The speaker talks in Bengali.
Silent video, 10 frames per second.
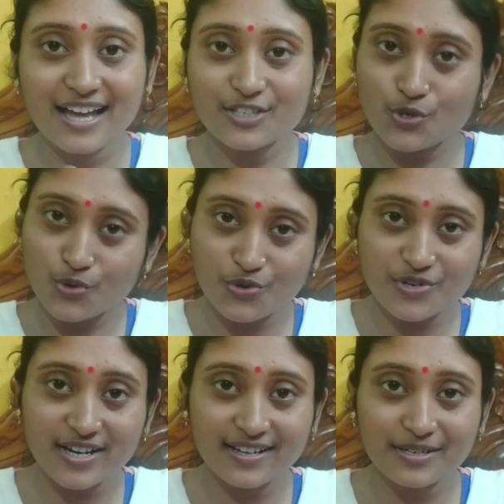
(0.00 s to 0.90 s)
আর ছোট
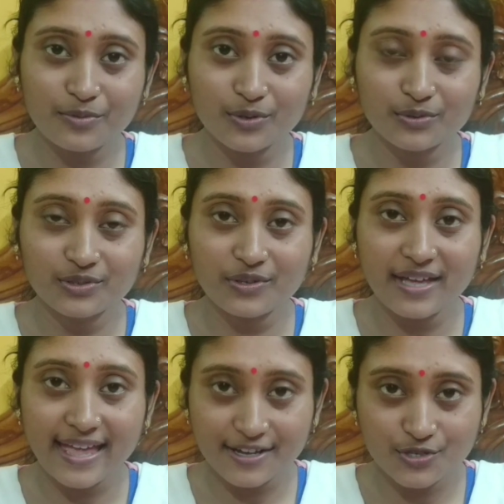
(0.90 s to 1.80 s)
ট্রে কি বলুন তো
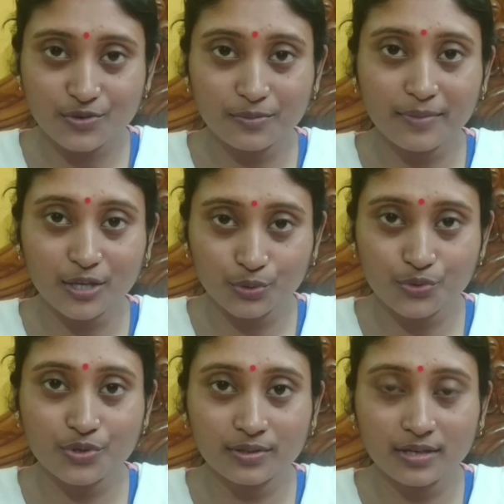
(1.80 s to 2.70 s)
একজন বা
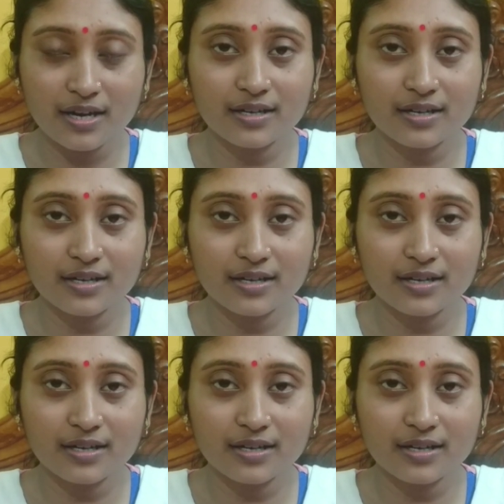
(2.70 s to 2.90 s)
দুজন